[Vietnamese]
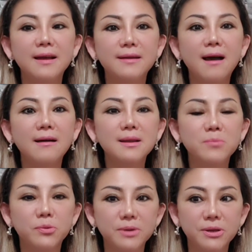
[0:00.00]
Đó là
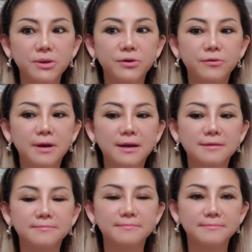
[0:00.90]
một điều
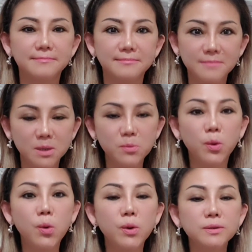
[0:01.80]
mình
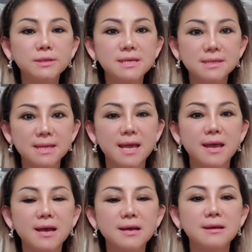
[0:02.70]
muốn chia
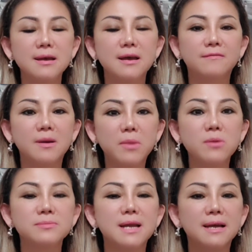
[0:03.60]
sẻ và
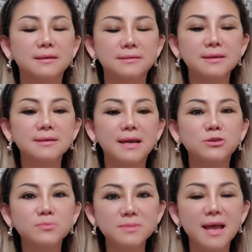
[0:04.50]
mong rằng tất cả
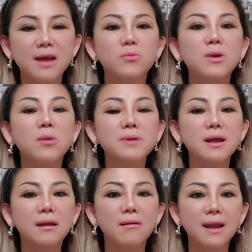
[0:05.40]
chúng ta cũng không
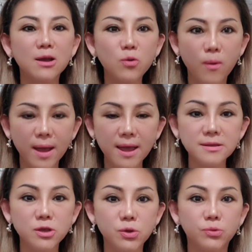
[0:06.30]
nên lo lắng quá
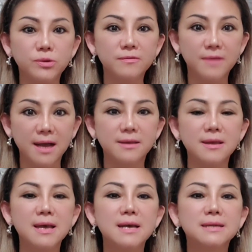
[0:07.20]
nhiều như
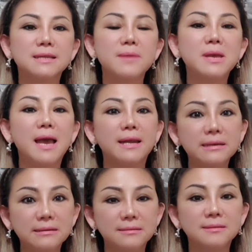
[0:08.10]
vậy, sẽ bị
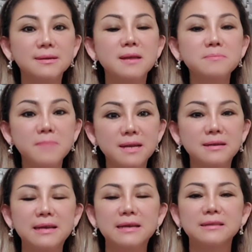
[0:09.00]
ảnh hưởng đến mình.